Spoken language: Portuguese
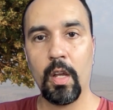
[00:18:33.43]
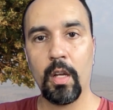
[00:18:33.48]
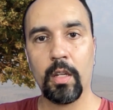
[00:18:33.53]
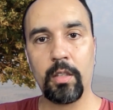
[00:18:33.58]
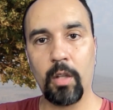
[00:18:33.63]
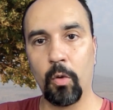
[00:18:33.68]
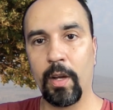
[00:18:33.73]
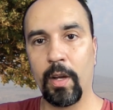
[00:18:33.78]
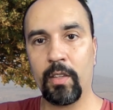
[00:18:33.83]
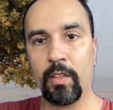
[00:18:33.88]

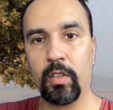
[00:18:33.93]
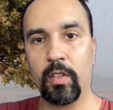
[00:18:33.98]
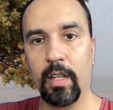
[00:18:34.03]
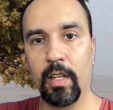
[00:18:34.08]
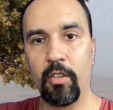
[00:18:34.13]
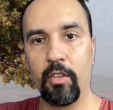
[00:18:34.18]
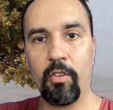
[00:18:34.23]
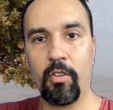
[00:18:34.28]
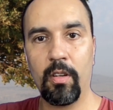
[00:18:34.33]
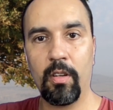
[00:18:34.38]
Então o
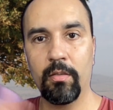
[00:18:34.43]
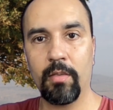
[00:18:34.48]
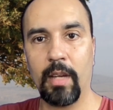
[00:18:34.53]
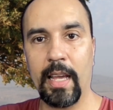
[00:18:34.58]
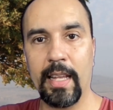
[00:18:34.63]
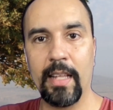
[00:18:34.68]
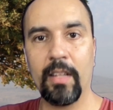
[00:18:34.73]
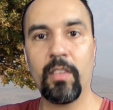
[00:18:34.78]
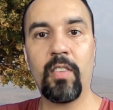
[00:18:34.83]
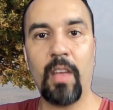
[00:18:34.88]
restante ele não
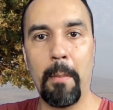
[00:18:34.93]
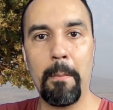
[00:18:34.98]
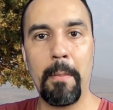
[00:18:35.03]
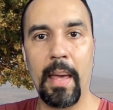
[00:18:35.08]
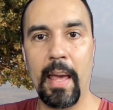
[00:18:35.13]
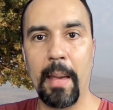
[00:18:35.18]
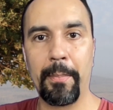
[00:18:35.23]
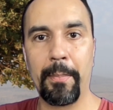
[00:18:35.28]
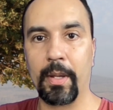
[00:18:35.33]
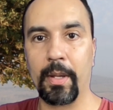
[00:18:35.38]
quer nem
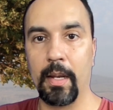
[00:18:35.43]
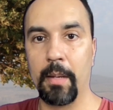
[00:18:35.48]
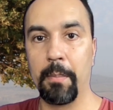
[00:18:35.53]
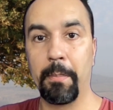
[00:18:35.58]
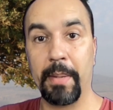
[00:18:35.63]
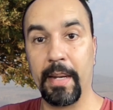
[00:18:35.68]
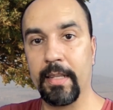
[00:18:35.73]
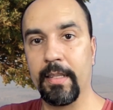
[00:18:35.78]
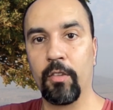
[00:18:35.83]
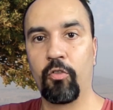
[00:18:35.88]
saber, porque ele
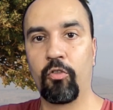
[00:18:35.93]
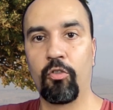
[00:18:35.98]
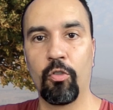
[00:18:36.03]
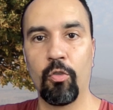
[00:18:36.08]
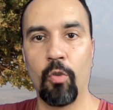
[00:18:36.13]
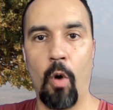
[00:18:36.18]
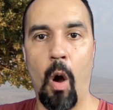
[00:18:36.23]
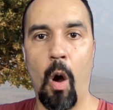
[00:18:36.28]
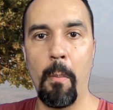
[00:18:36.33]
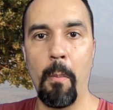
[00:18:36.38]

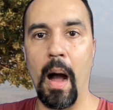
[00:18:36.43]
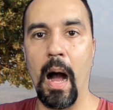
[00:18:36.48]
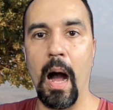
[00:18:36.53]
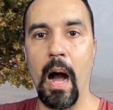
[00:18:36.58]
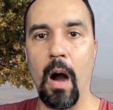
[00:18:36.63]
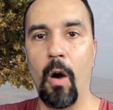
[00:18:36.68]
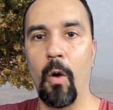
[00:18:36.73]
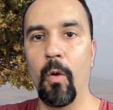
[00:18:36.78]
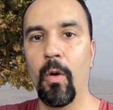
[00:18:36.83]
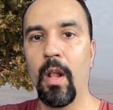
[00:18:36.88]
predestinou ao
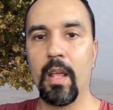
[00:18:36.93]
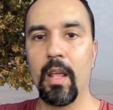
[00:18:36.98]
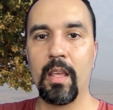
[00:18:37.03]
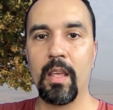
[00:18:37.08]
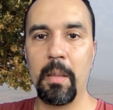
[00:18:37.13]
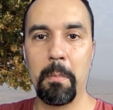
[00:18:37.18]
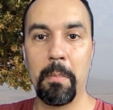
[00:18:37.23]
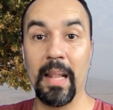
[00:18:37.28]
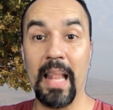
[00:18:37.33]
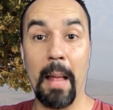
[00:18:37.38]
mal
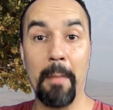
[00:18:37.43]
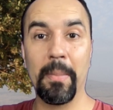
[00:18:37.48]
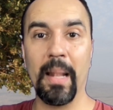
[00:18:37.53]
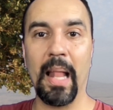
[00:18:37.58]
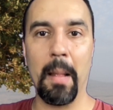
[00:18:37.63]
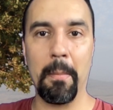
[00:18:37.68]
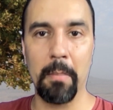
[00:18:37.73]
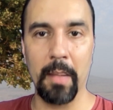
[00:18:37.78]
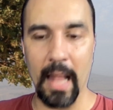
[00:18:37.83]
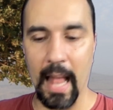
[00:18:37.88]
e blá
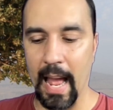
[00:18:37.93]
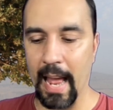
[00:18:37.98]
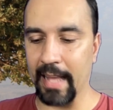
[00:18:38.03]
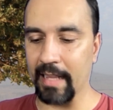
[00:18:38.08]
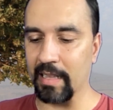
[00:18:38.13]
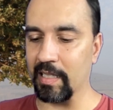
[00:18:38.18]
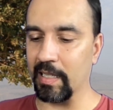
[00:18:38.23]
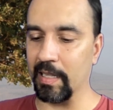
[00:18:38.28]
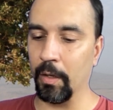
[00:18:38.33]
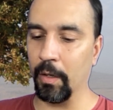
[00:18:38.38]
blá blá,
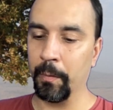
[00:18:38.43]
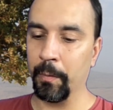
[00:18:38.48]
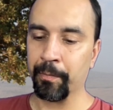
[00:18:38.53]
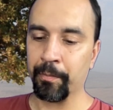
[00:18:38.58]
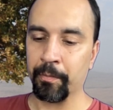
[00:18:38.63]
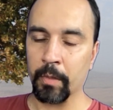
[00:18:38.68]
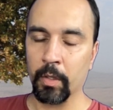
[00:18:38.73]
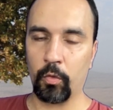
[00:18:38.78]
entendeu?